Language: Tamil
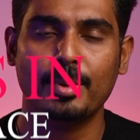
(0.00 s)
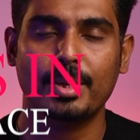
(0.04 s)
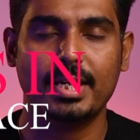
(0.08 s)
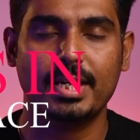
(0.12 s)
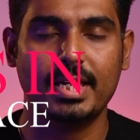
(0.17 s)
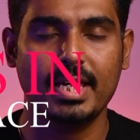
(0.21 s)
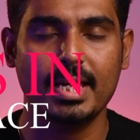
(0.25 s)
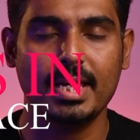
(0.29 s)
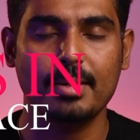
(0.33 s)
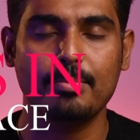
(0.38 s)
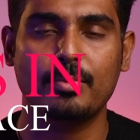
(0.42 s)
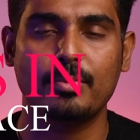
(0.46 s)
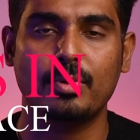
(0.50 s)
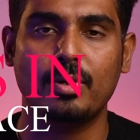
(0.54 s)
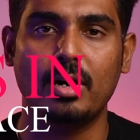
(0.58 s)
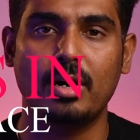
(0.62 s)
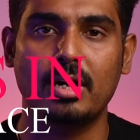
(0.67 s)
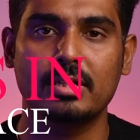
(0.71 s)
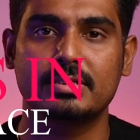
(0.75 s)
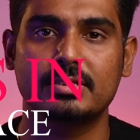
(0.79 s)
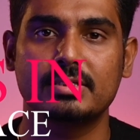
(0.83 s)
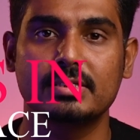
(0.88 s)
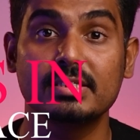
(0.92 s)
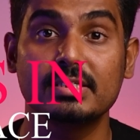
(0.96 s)
கீப்
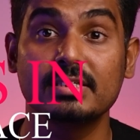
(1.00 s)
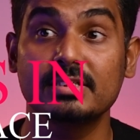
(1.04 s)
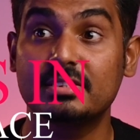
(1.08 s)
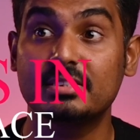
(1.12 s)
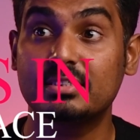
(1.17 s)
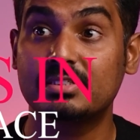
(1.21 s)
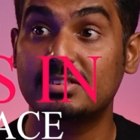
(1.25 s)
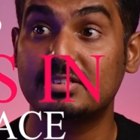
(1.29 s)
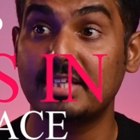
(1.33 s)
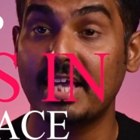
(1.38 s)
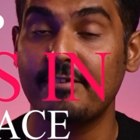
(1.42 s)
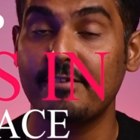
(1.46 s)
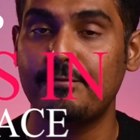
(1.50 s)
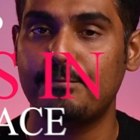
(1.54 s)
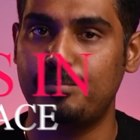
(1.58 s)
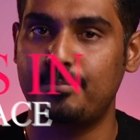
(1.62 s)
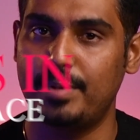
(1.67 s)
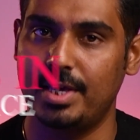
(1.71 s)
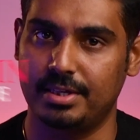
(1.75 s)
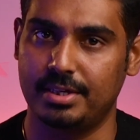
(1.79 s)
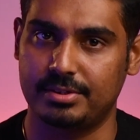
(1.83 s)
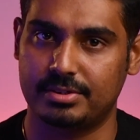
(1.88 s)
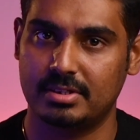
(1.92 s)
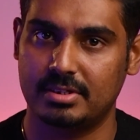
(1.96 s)
கார்ட்ஸ் இன் சேஃப்
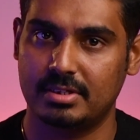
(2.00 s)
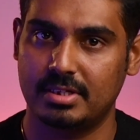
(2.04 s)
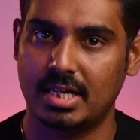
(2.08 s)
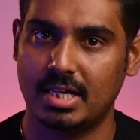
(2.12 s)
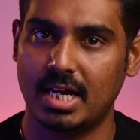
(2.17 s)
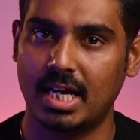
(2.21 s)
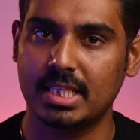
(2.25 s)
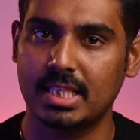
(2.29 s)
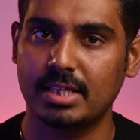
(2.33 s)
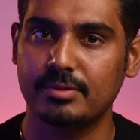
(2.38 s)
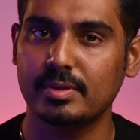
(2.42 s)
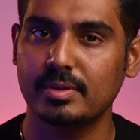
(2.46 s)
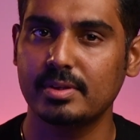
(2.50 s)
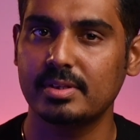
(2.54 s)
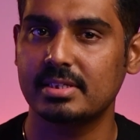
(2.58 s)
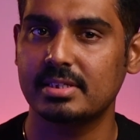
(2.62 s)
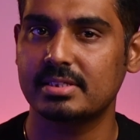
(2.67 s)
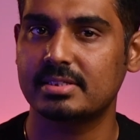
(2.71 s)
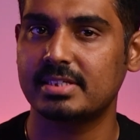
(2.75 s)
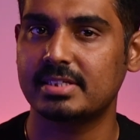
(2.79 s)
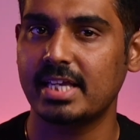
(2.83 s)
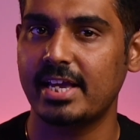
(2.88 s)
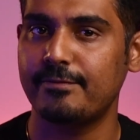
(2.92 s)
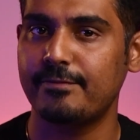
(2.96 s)
பிளேஸ் அதாவது இந்த
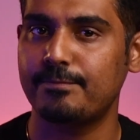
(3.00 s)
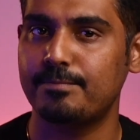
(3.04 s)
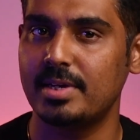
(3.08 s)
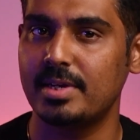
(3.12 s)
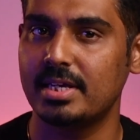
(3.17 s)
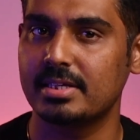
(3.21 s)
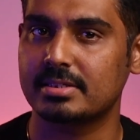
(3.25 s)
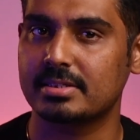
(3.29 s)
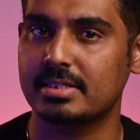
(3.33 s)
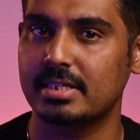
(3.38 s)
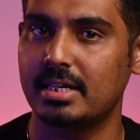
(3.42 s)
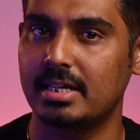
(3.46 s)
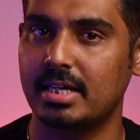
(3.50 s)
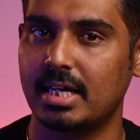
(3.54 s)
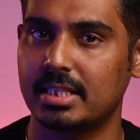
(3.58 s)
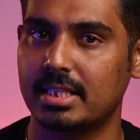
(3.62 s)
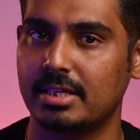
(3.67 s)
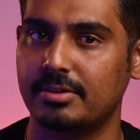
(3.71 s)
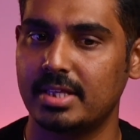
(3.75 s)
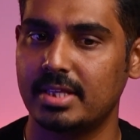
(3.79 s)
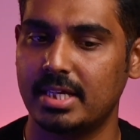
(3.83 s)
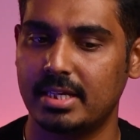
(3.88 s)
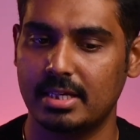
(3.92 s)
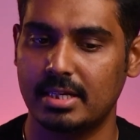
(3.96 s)
சேஃப் பிளேஸில்
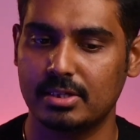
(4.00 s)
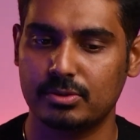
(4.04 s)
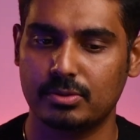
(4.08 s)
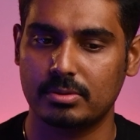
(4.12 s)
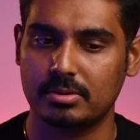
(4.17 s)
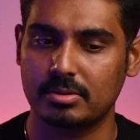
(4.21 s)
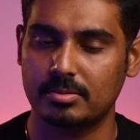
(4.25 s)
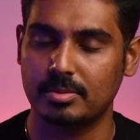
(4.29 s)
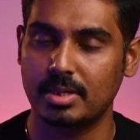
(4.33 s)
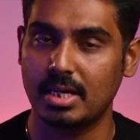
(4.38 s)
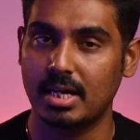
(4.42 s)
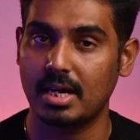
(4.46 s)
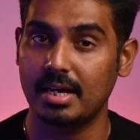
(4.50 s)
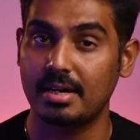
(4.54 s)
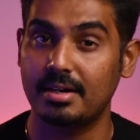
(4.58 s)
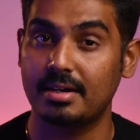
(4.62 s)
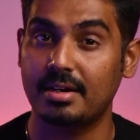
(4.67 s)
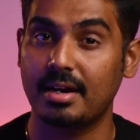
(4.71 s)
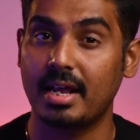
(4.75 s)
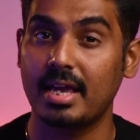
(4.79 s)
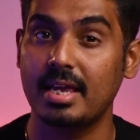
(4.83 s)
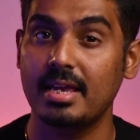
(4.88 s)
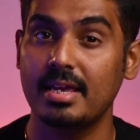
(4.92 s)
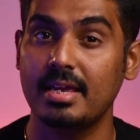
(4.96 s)
அதாவது என்ன சொல்கிறோம்னா
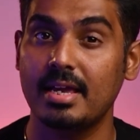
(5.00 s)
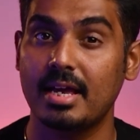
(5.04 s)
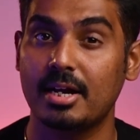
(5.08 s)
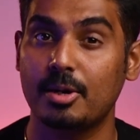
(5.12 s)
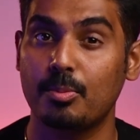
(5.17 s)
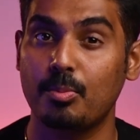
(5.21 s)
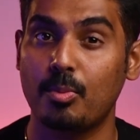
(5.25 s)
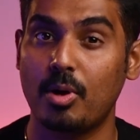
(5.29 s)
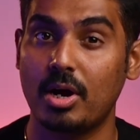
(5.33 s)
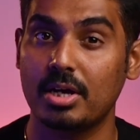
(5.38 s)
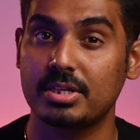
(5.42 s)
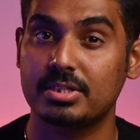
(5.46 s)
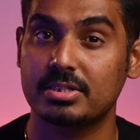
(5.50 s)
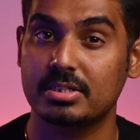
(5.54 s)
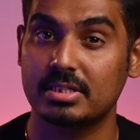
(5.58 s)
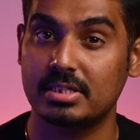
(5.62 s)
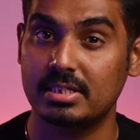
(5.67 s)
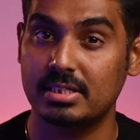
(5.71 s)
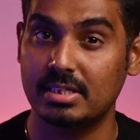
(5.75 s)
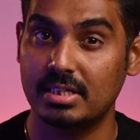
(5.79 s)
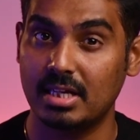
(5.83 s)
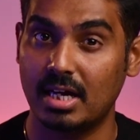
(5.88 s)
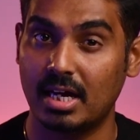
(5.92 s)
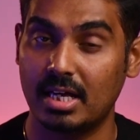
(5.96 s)
ட்ரை அண்ட் மாய்ச்சர்
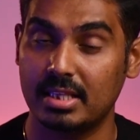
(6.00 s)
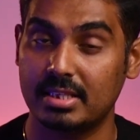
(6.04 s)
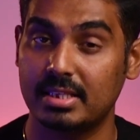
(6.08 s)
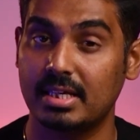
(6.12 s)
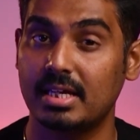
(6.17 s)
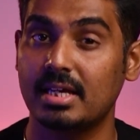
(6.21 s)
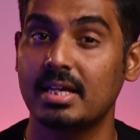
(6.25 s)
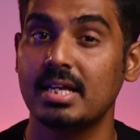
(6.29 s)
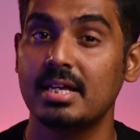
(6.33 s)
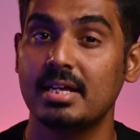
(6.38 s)
இல்லாத